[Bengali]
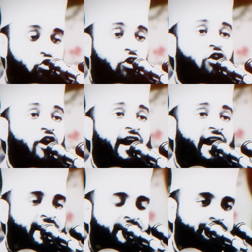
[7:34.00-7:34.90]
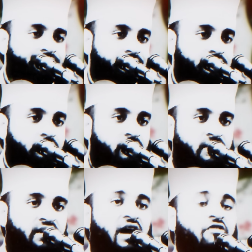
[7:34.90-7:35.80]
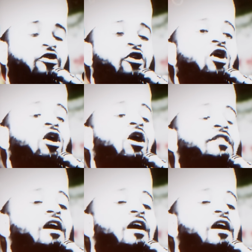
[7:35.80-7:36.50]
গোসল করালেন কাফন হলো